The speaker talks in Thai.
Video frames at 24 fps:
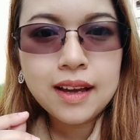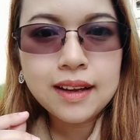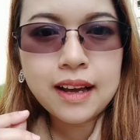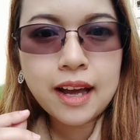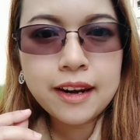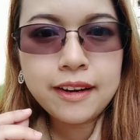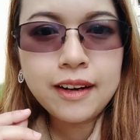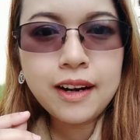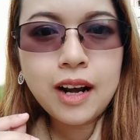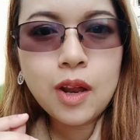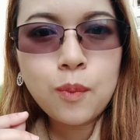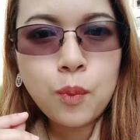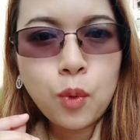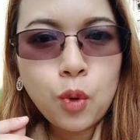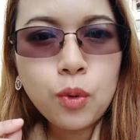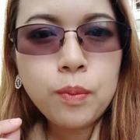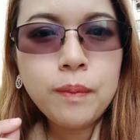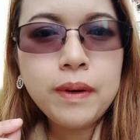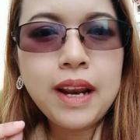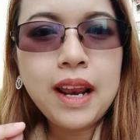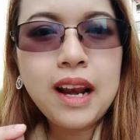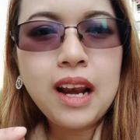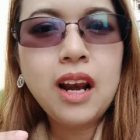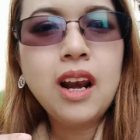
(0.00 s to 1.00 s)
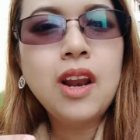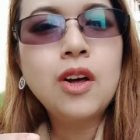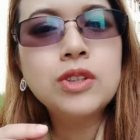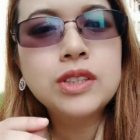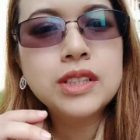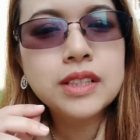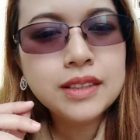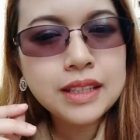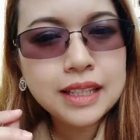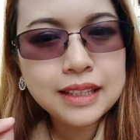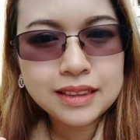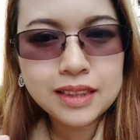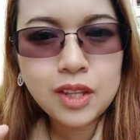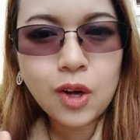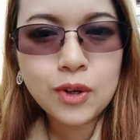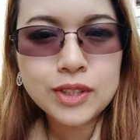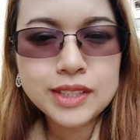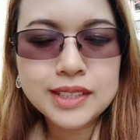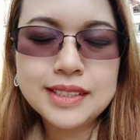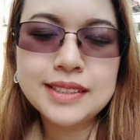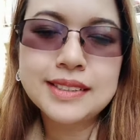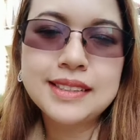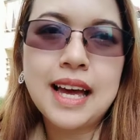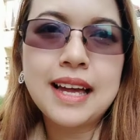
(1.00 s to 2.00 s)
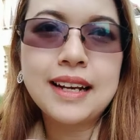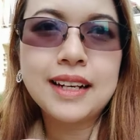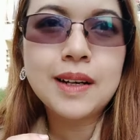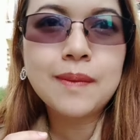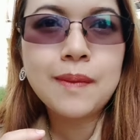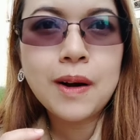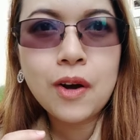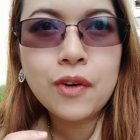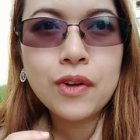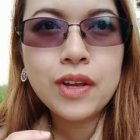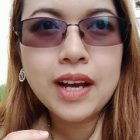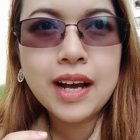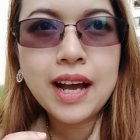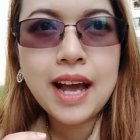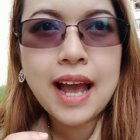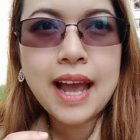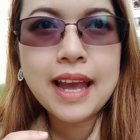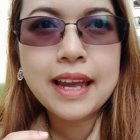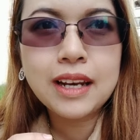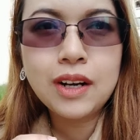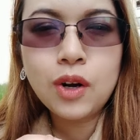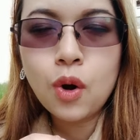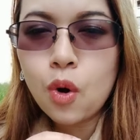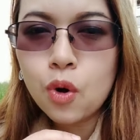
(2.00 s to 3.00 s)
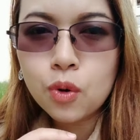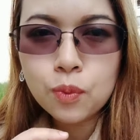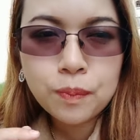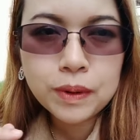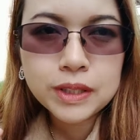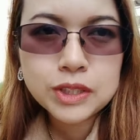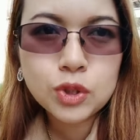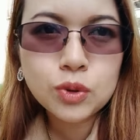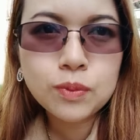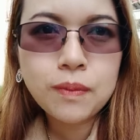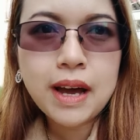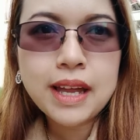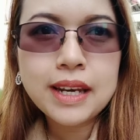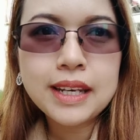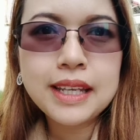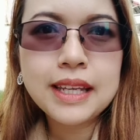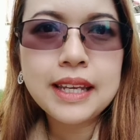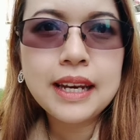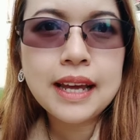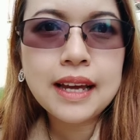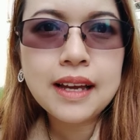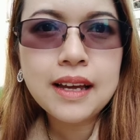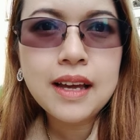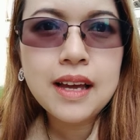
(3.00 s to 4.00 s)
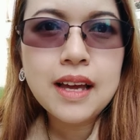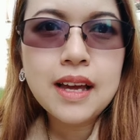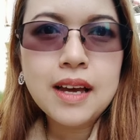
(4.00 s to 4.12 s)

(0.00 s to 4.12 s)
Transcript: การที่เราพูดไม่ได้แล้วเราจะติดต่อสื่อสารกับเขายังไง โลกปัจจุบันนี้นะ